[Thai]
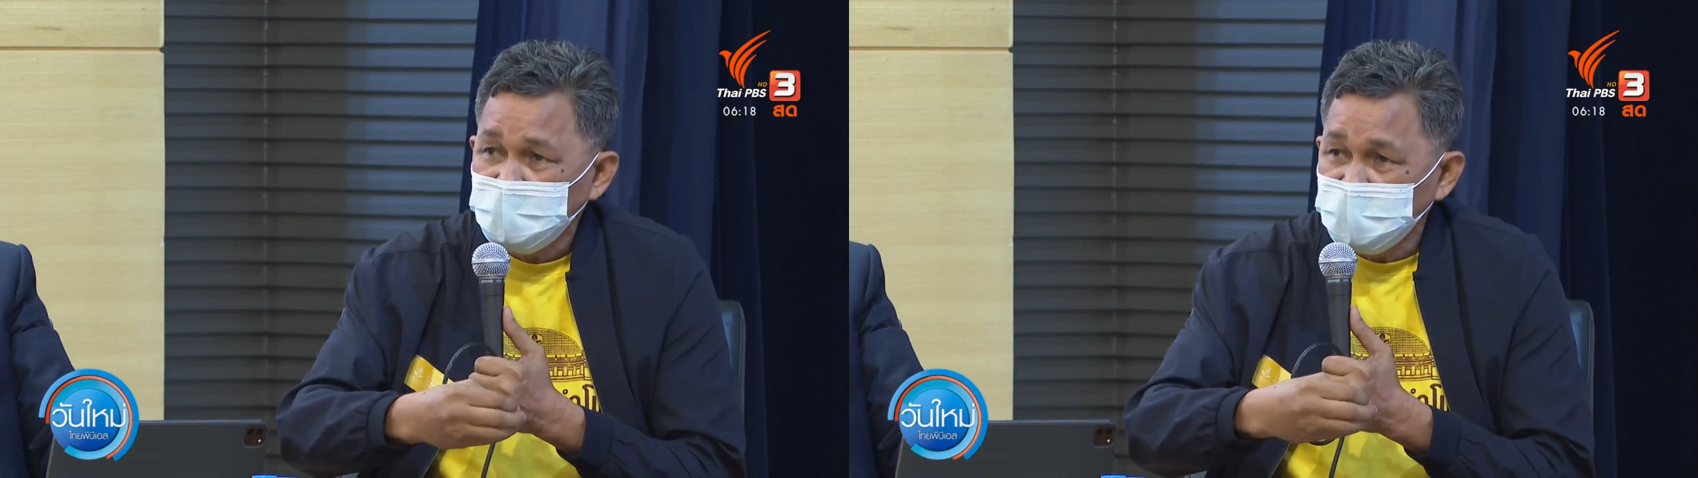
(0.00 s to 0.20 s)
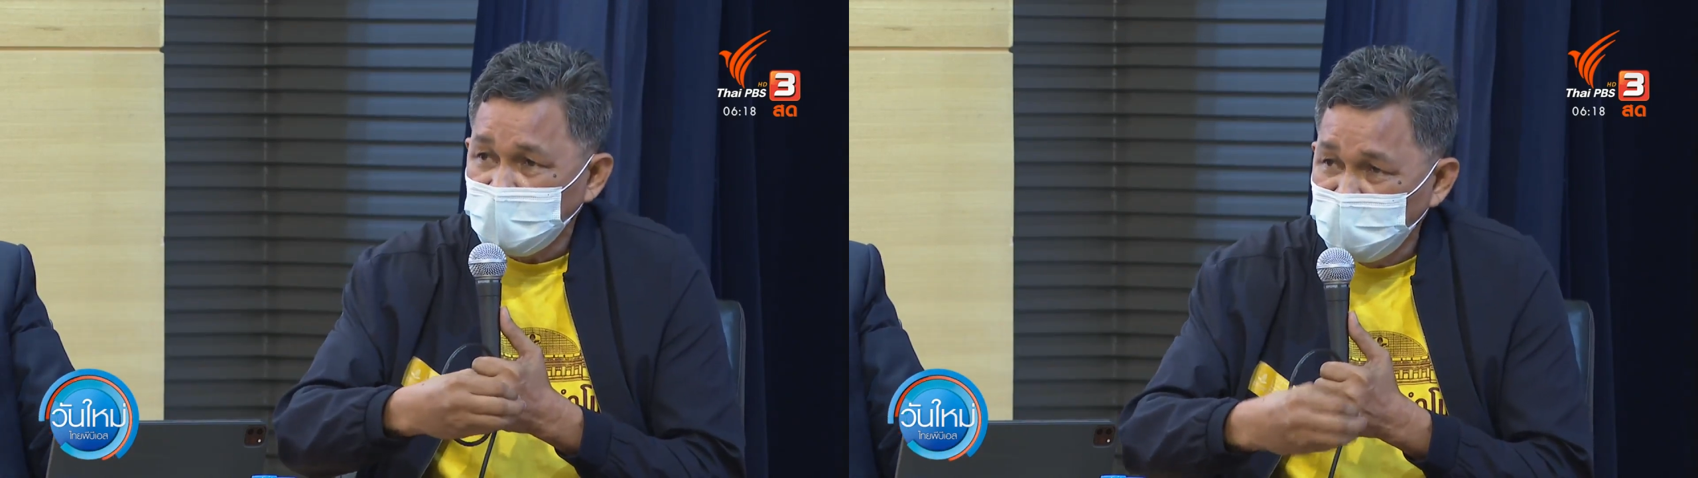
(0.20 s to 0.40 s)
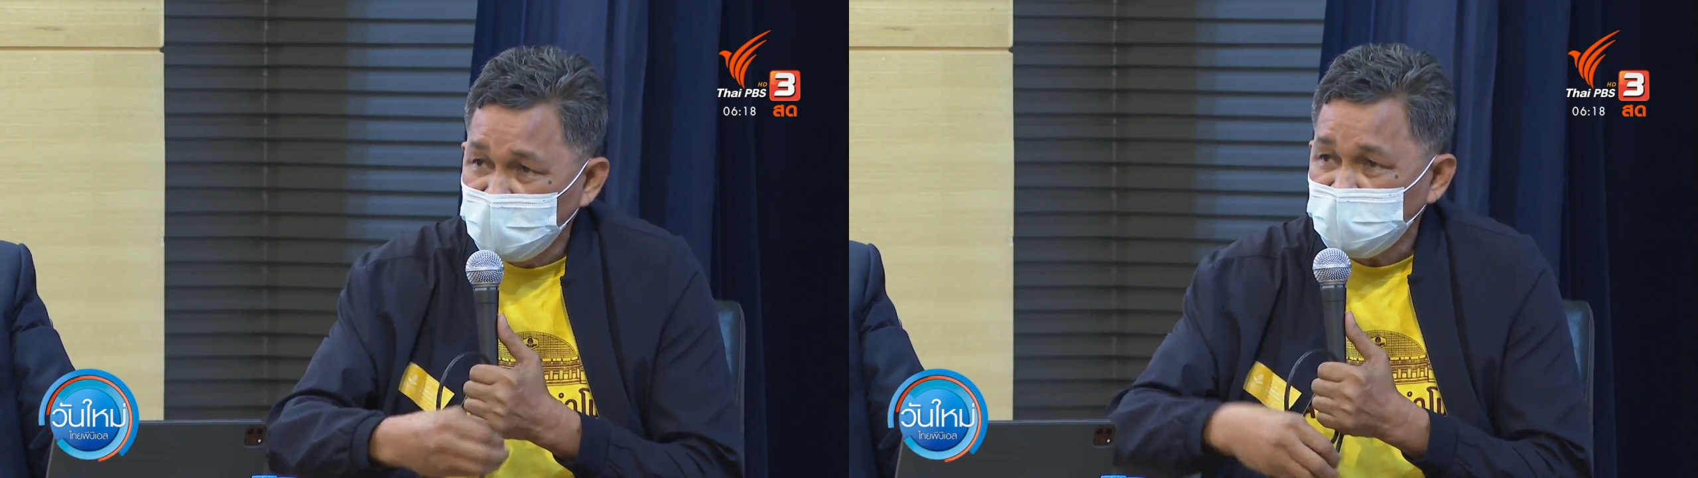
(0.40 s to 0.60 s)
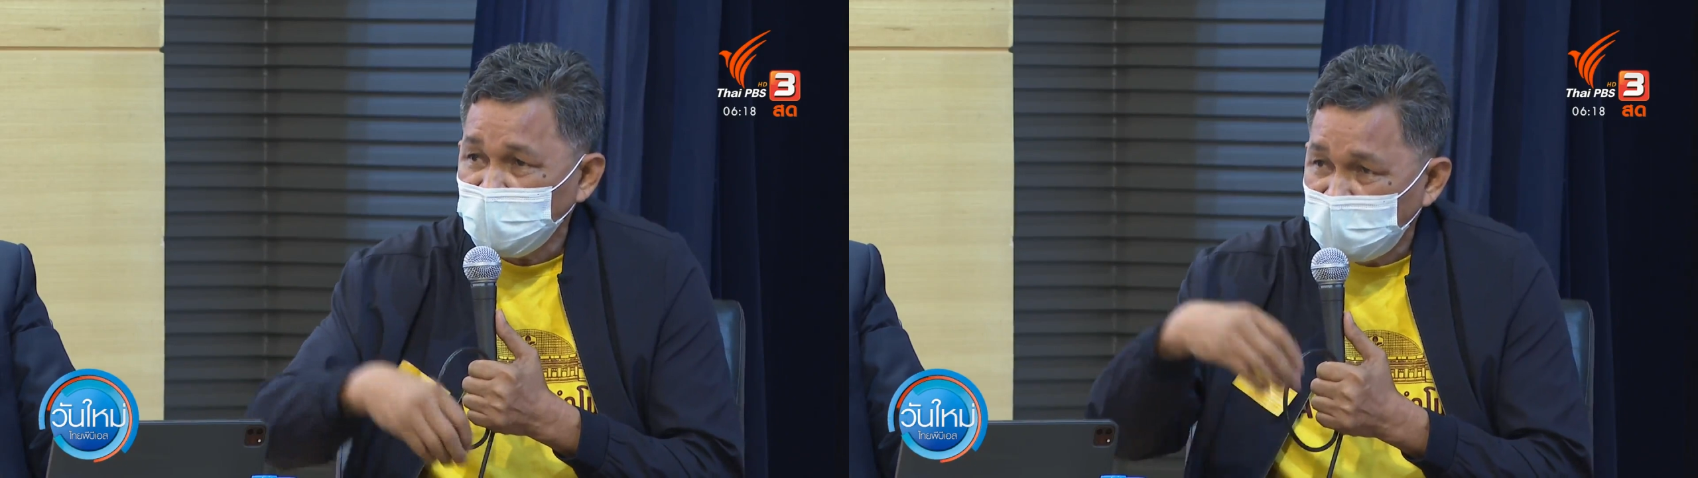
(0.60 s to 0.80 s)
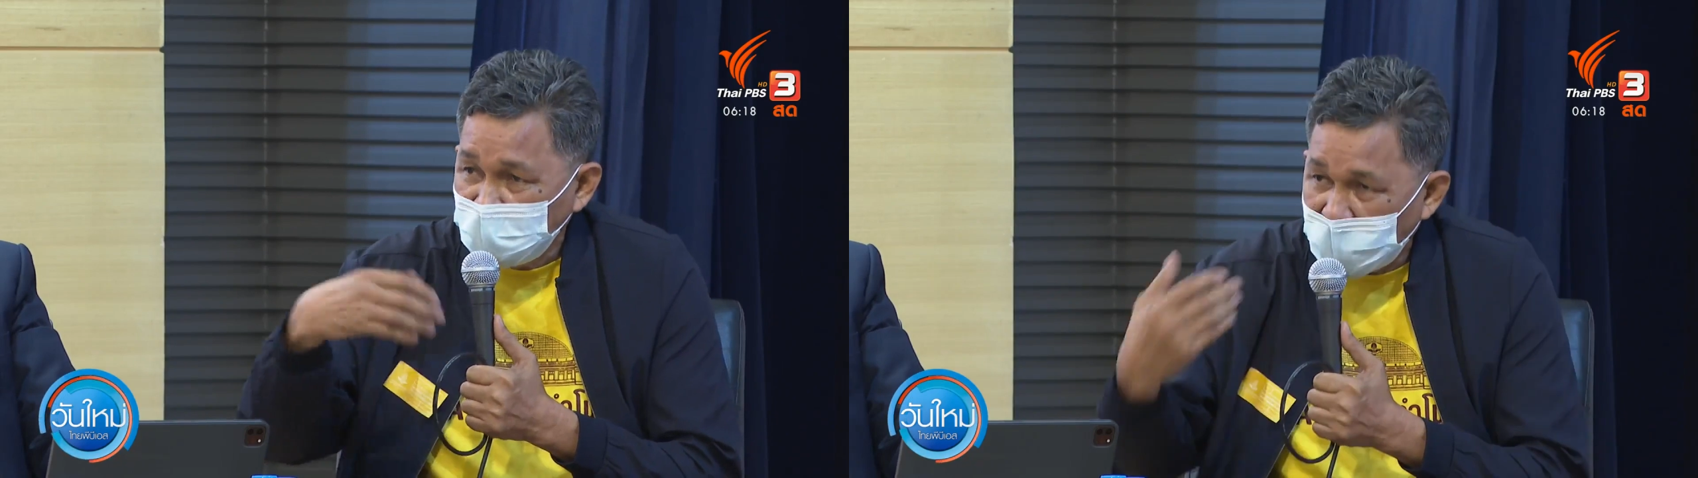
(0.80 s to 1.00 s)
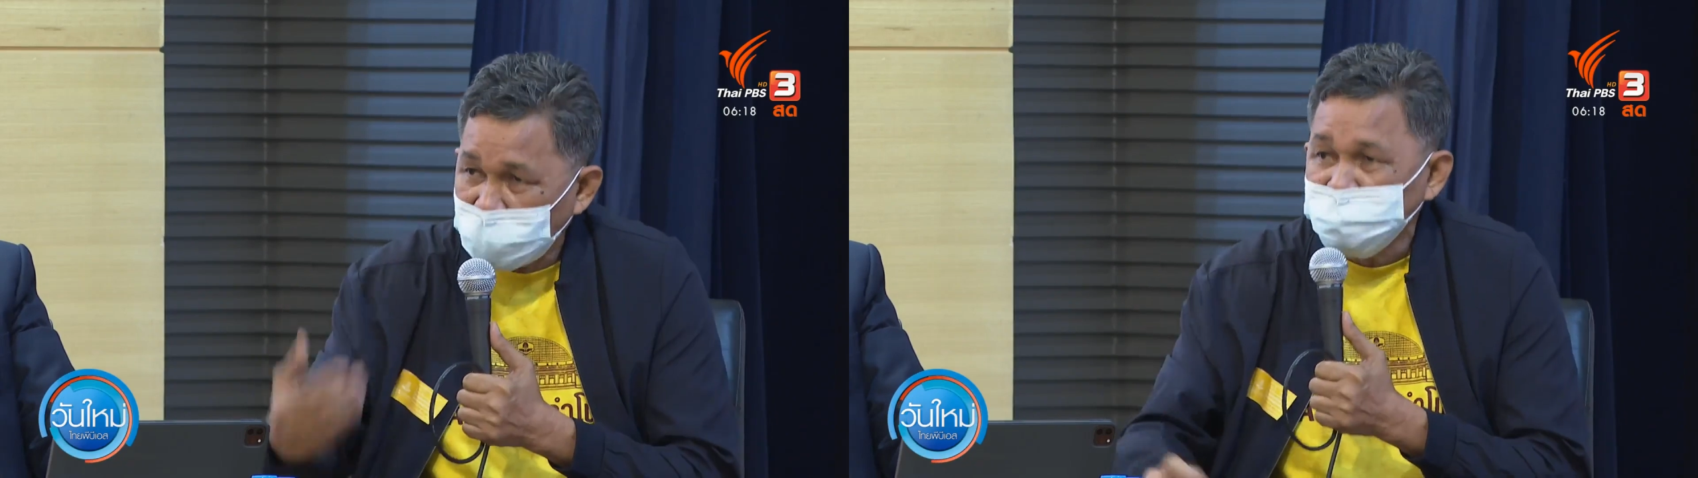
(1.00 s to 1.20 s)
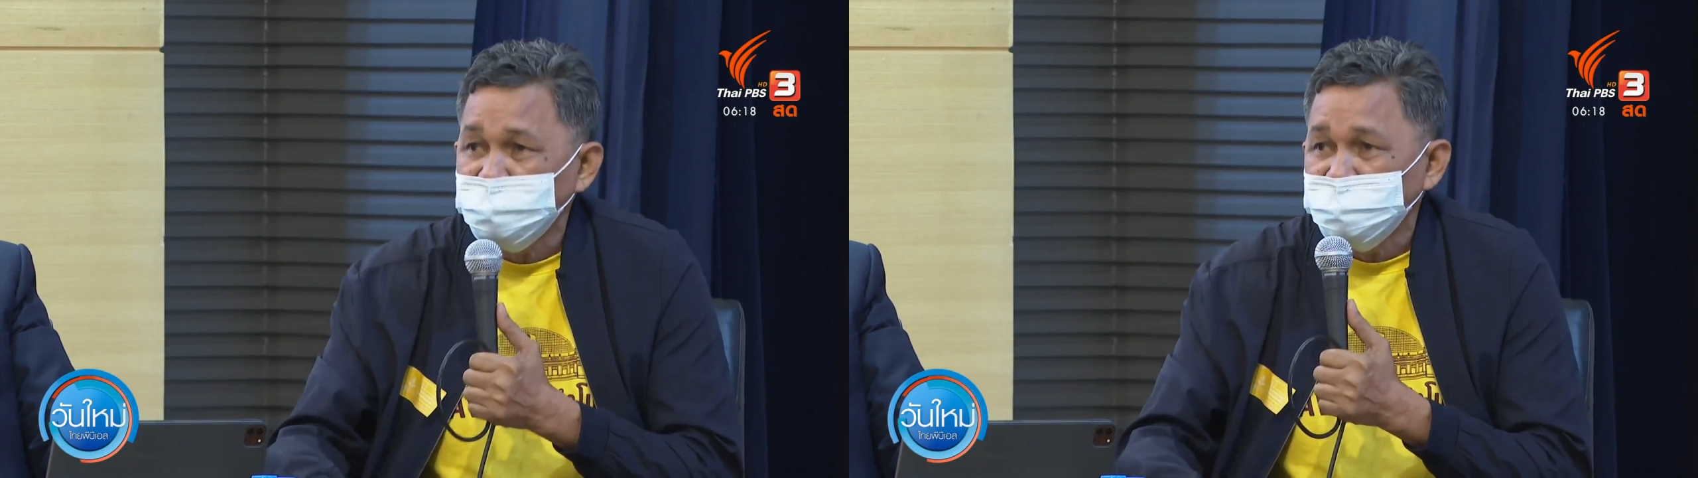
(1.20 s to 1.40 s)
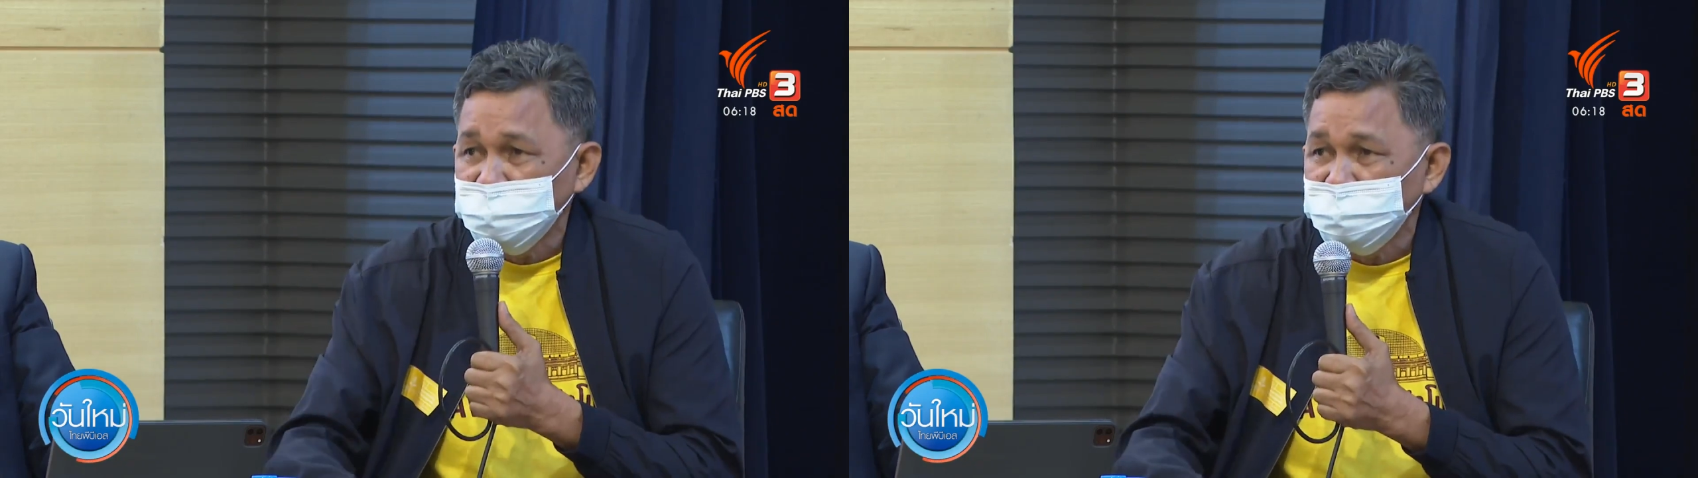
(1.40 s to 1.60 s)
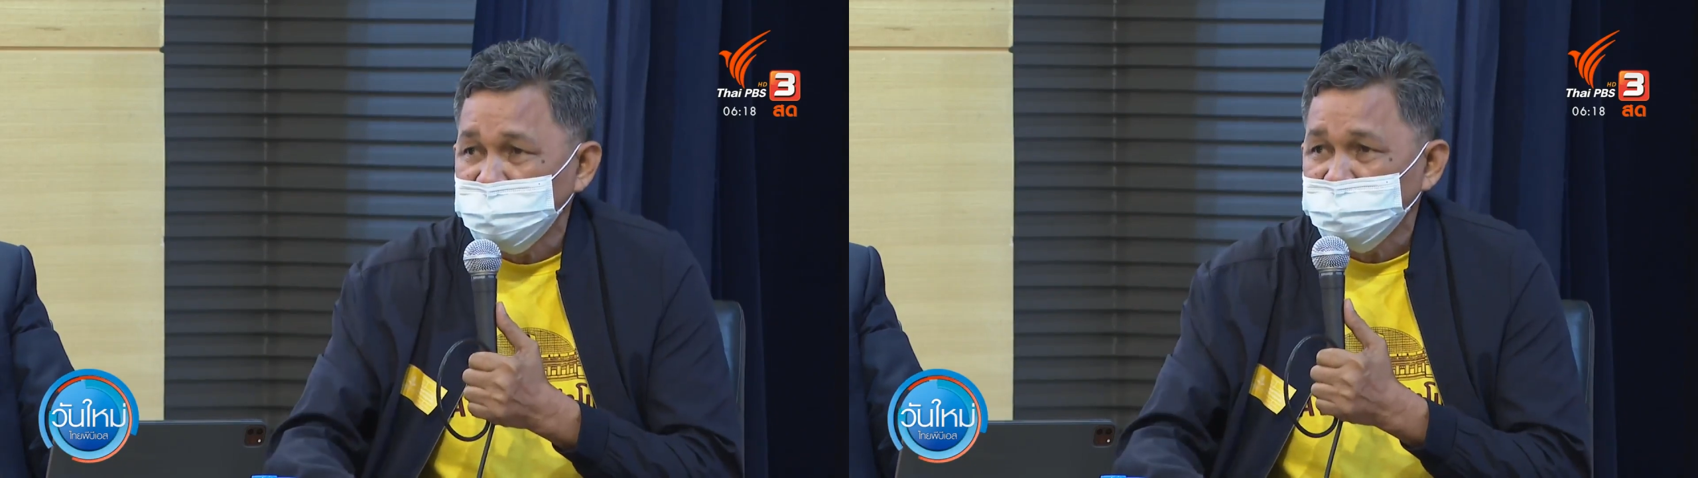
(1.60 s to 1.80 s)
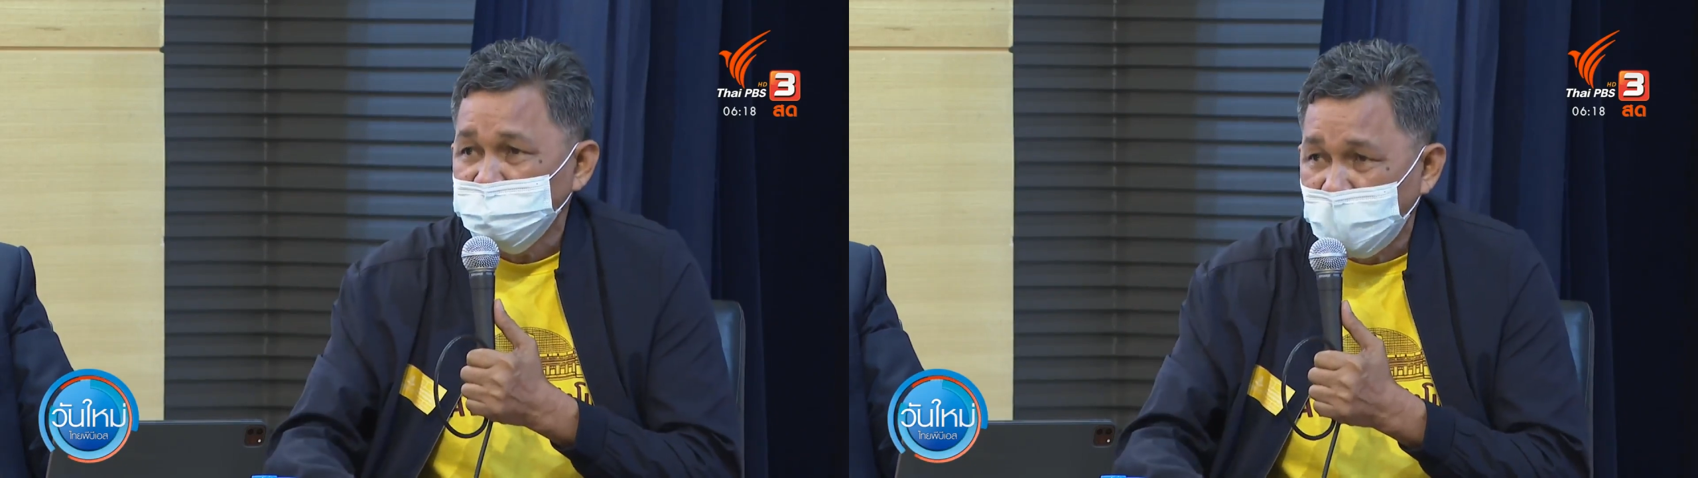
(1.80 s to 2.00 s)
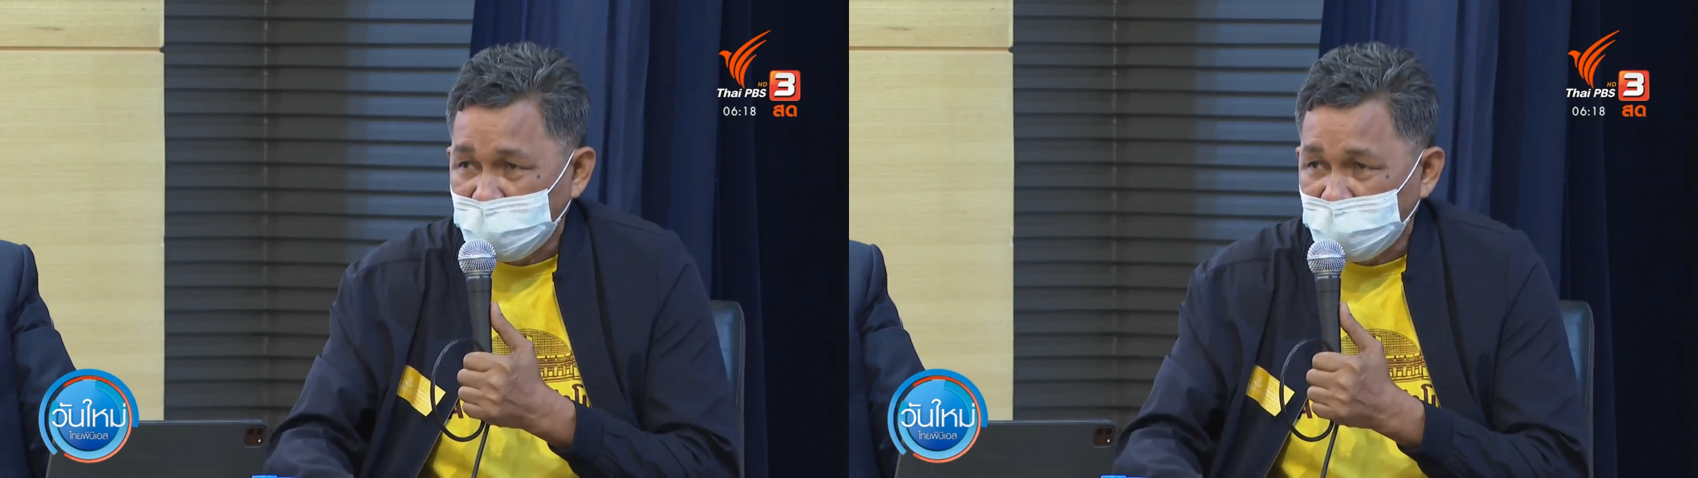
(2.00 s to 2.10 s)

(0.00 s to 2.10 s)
อีกกระบวนนั้นก็มาว่ากันอีกทีหนึ่งโด